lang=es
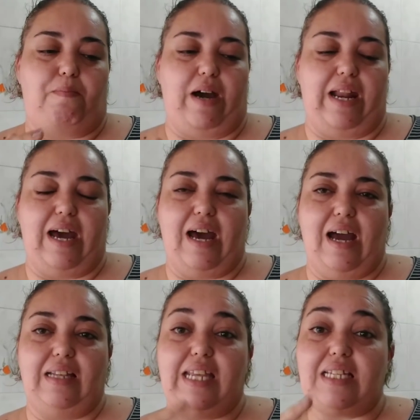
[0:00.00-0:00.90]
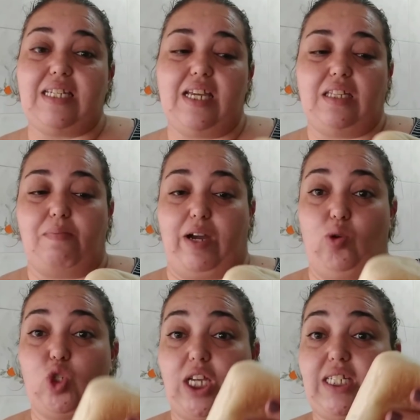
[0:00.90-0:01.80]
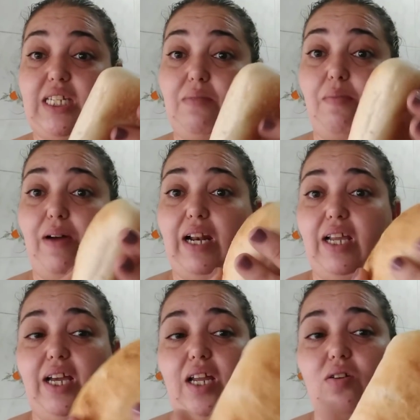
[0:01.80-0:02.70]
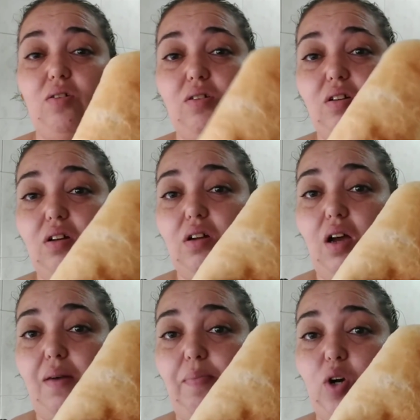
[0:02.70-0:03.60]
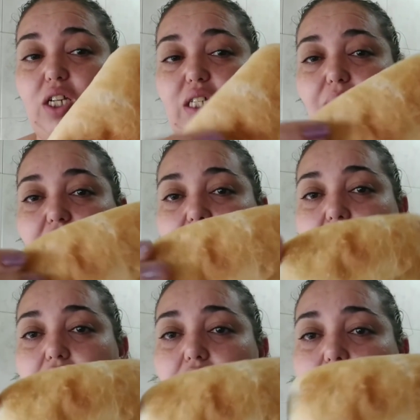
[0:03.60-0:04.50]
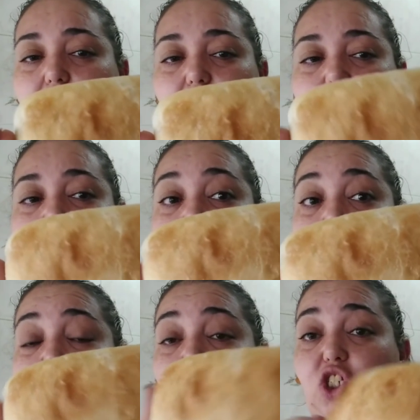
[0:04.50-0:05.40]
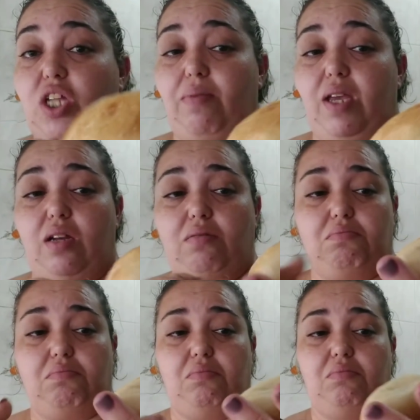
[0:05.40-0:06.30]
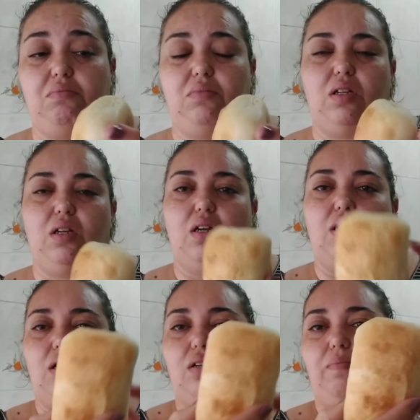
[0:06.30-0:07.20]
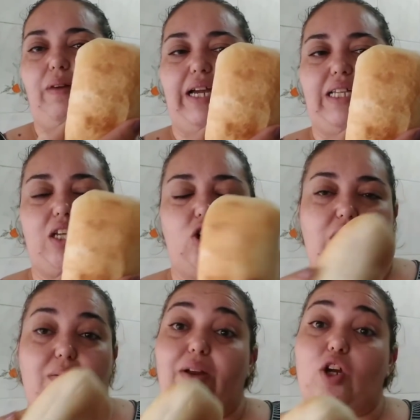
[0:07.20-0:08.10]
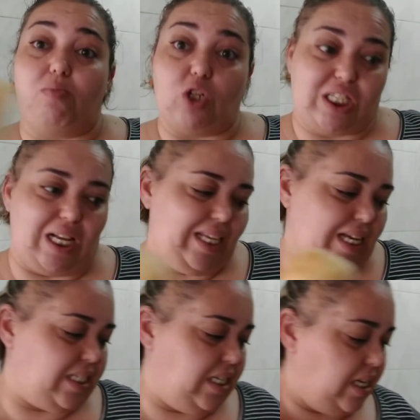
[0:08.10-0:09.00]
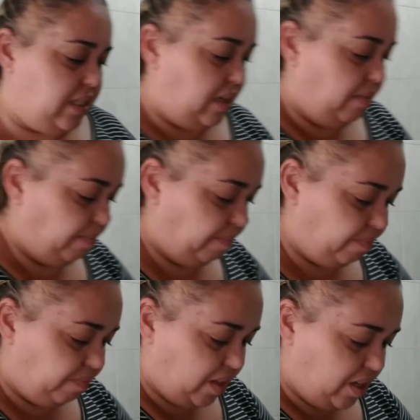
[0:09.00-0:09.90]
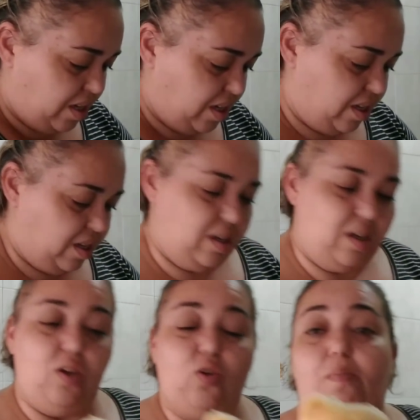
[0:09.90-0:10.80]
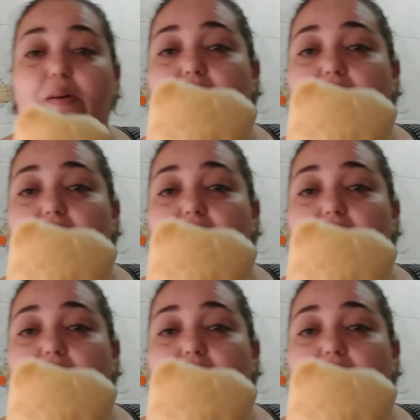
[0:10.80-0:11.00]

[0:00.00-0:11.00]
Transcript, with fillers: para el día siguiente, para que usted se lleve para el recreo, además porque está blandito, de tamaño está bien, para que se lo lleve, a ver cómo está el día siguiente. Y uno